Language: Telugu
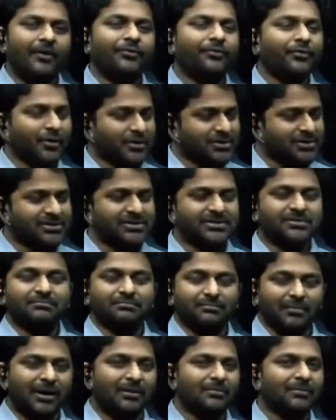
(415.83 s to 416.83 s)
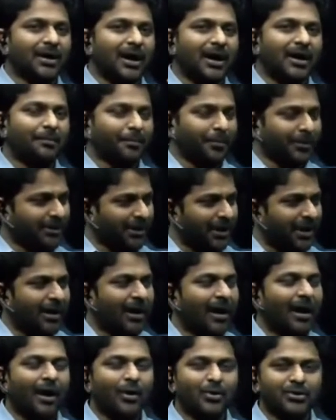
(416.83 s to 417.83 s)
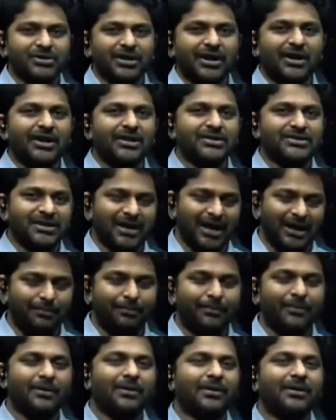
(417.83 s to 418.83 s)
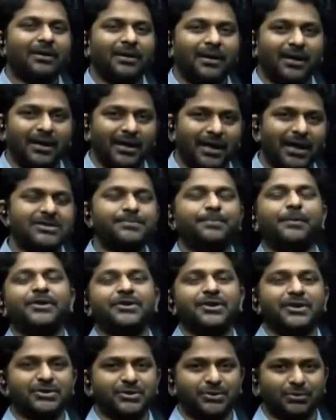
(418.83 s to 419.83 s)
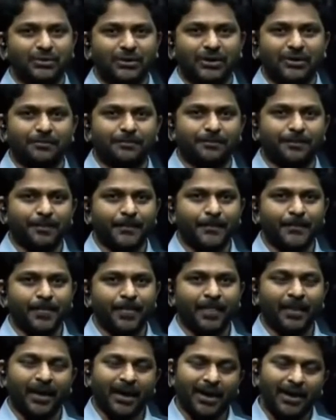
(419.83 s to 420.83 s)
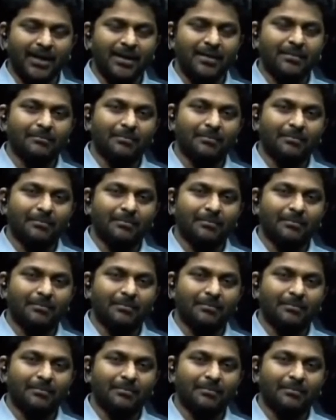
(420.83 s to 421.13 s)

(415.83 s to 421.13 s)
అఫ్కోర్స్ మనం కాకపోతే అవుట్ సైడ్ నుంచి హెల్ప్ ఎక్స్పెక్ట్ చేస్తూ ఉంటాం కానీ